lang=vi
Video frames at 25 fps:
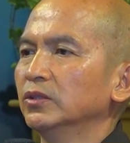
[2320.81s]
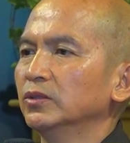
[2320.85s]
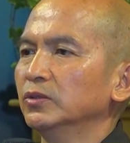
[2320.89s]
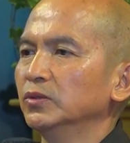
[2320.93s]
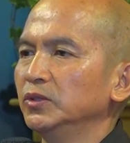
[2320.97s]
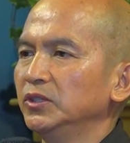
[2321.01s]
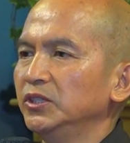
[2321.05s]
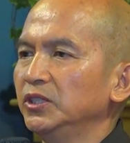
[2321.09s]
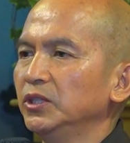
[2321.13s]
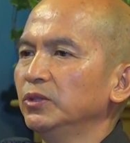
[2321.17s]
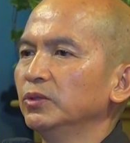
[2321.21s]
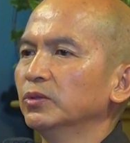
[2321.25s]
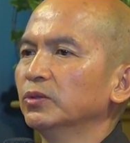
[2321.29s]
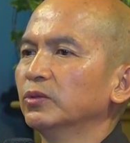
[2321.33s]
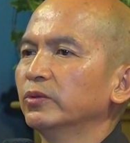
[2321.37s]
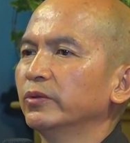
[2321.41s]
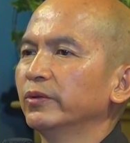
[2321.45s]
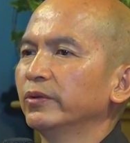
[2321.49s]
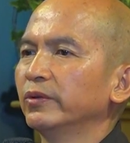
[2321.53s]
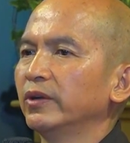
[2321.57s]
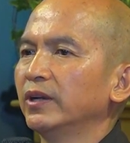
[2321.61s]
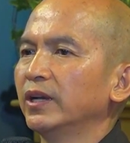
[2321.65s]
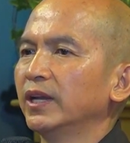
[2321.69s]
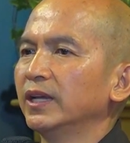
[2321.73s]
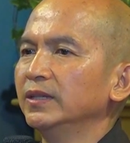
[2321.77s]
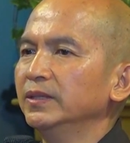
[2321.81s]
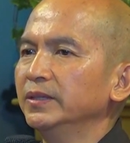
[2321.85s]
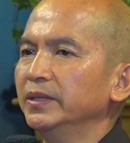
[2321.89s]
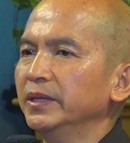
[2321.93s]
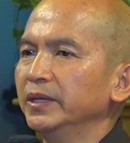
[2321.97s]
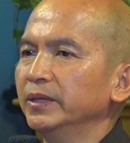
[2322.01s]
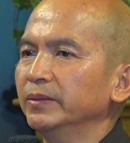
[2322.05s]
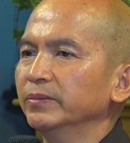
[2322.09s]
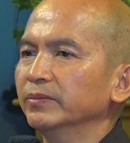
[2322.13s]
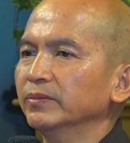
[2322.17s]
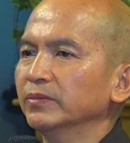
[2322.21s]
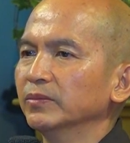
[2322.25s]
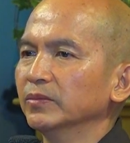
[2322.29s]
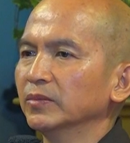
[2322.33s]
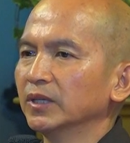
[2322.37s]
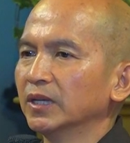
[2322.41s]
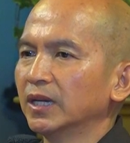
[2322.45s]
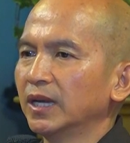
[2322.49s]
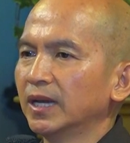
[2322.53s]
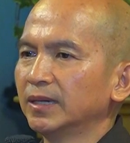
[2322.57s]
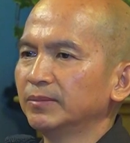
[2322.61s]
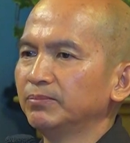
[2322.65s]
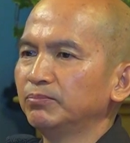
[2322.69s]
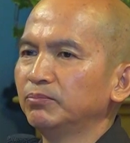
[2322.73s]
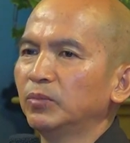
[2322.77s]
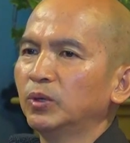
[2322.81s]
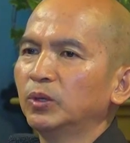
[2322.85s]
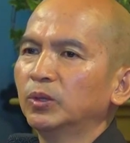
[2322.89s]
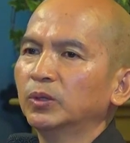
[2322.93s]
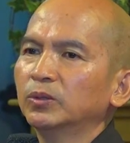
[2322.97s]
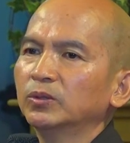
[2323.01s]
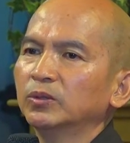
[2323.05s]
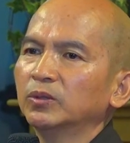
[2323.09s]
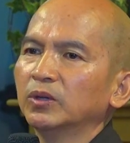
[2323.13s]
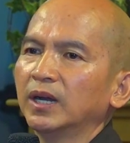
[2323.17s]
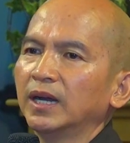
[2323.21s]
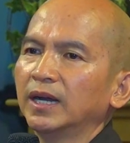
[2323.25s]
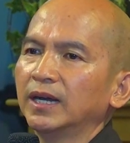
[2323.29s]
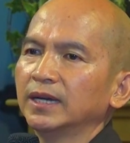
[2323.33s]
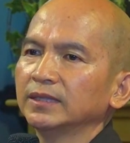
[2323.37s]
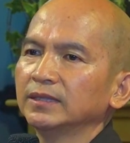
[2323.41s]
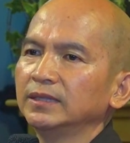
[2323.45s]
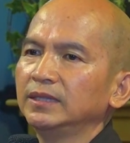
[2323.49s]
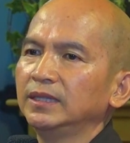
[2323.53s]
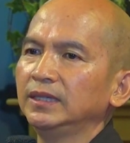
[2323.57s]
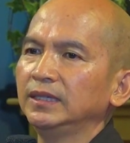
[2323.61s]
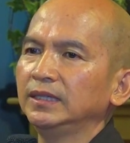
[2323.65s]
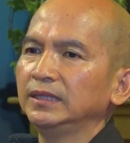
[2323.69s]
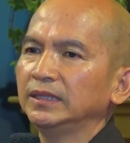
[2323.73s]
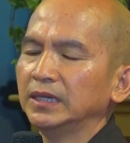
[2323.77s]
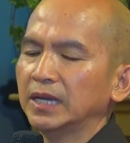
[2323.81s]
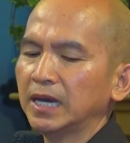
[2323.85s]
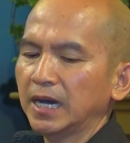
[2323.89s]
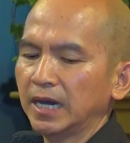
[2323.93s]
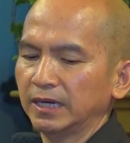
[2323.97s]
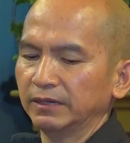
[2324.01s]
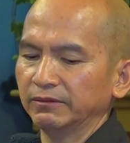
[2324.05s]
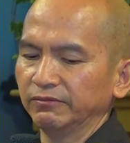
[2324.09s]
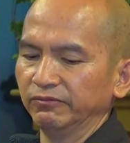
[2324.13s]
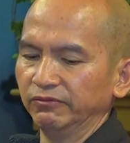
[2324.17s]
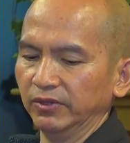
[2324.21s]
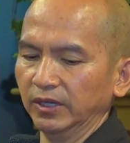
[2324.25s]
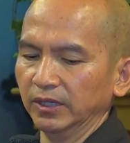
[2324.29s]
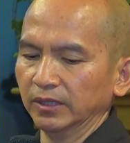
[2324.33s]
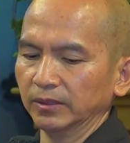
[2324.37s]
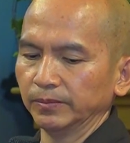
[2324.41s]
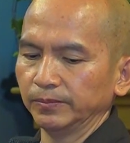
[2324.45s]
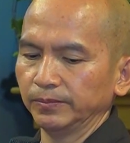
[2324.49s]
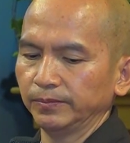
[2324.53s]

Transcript: chiều lại niệm Nam Mô A Di Đà Phật.